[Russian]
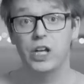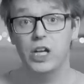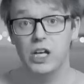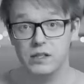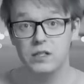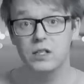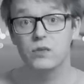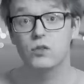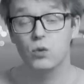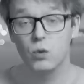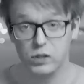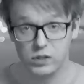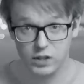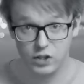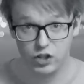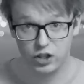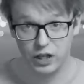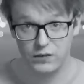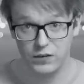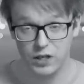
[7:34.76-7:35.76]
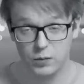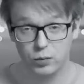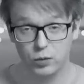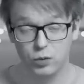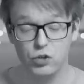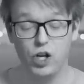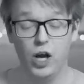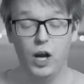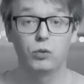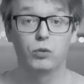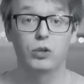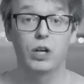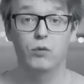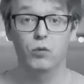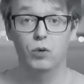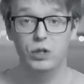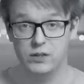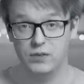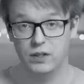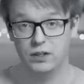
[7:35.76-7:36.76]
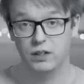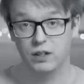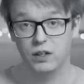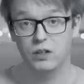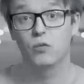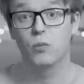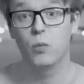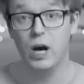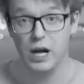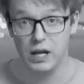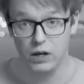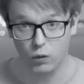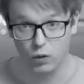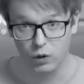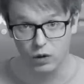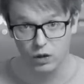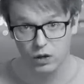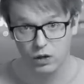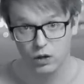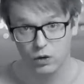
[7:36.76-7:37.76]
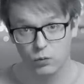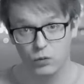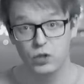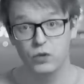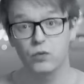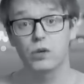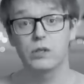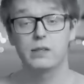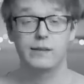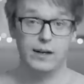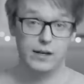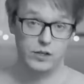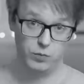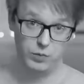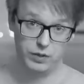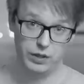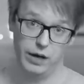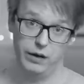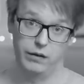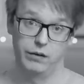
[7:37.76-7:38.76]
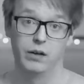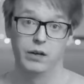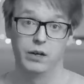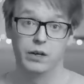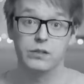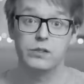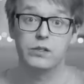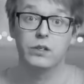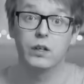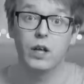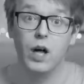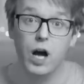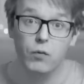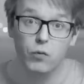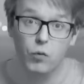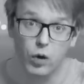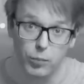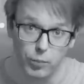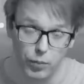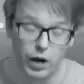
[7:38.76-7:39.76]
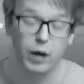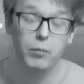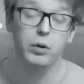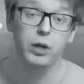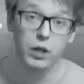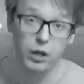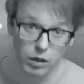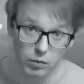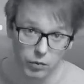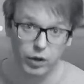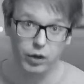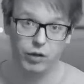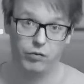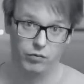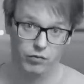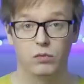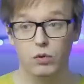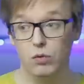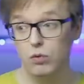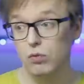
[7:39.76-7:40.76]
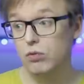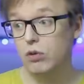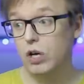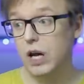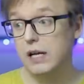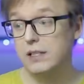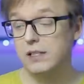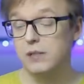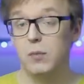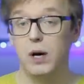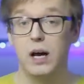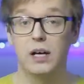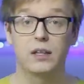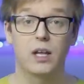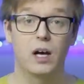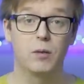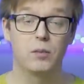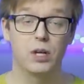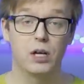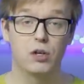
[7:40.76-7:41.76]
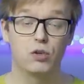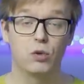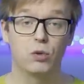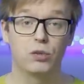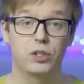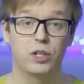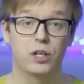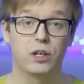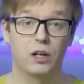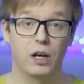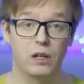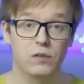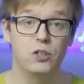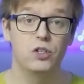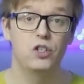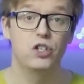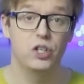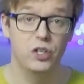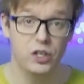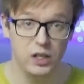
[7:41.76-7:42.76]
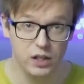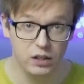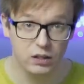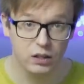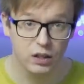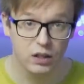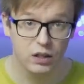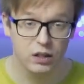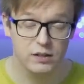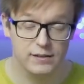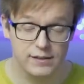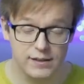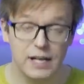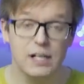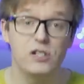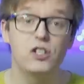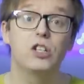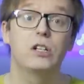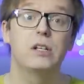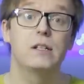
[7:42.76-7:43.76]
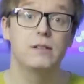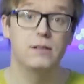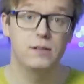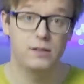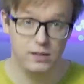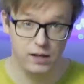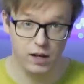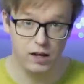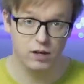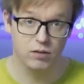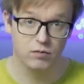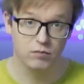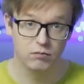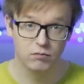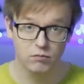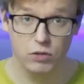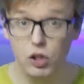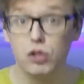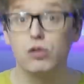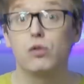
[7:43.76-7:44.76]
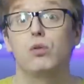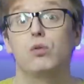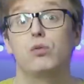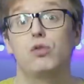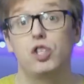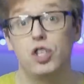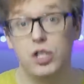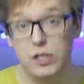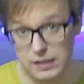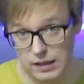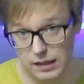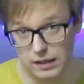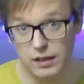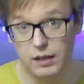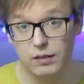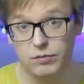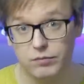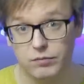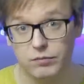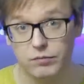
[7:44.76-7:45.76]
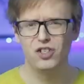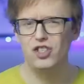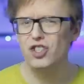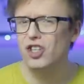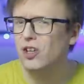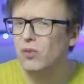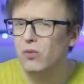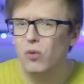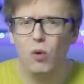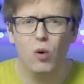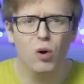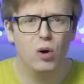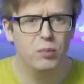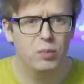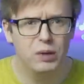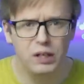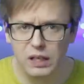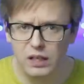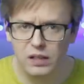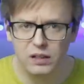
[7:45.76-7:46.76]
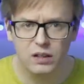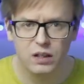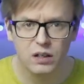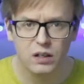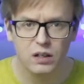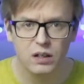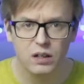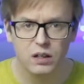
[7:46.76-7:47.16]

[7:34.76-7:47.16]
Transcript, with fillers: Если взрослый человек получает удовольствие от игры в Марио, у него, скажем так, с головой проблемы. Ну, раз мата, обнаженки и кровищи нет, значит для детей – Исключительно. Чего, блин?